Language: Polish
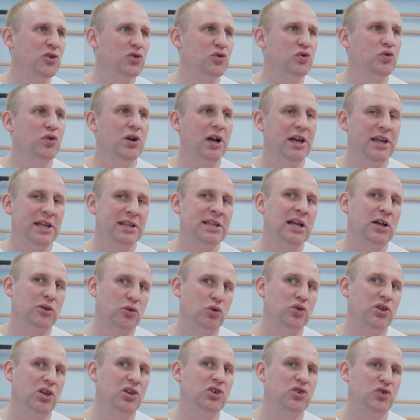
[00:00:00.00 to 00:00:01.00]
nie oszuka, jednak
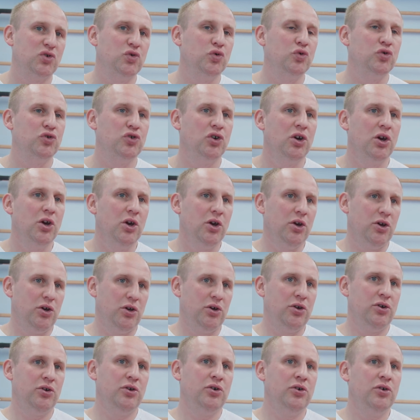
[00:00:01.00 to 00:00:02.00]
to też czuć,
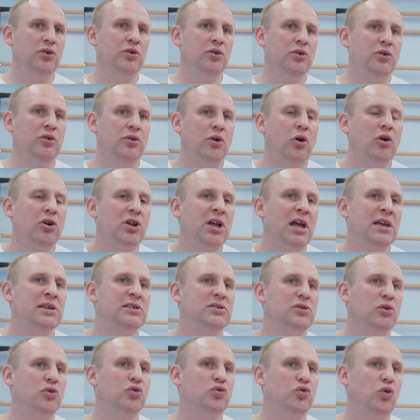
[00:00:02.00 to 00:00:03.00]
yy,
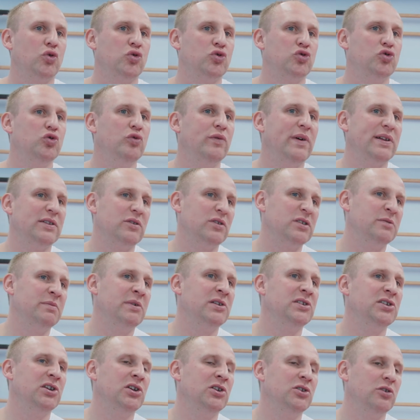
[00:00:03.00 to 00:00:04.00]
organizm to odczuwa, to
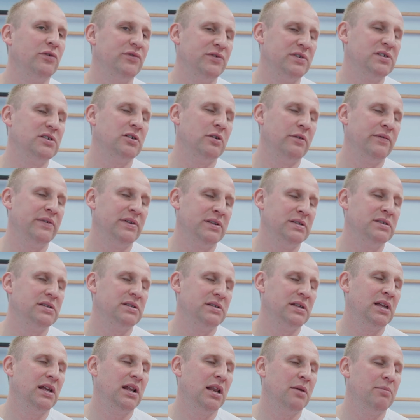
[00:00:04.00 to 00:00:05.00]
zmęczenie, to wszystko,
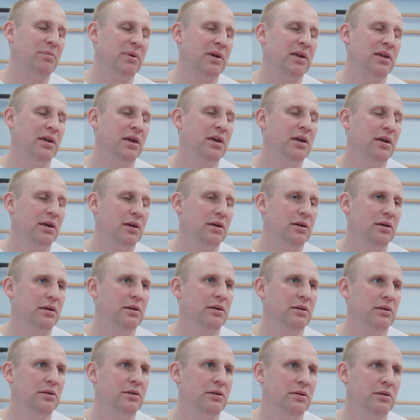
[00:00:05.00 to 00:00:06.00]
więc najlepiej,
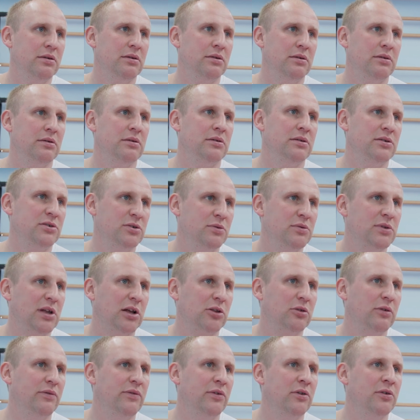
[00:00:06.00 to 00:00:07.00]
yy, żeby
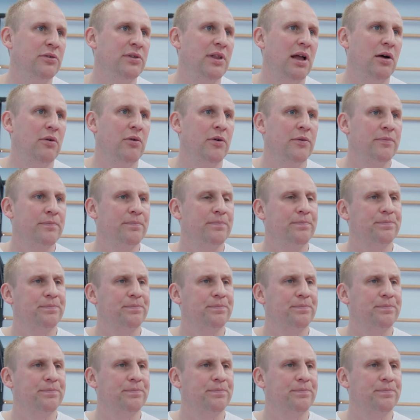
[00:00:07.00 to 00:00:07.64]
tak to wyglądało.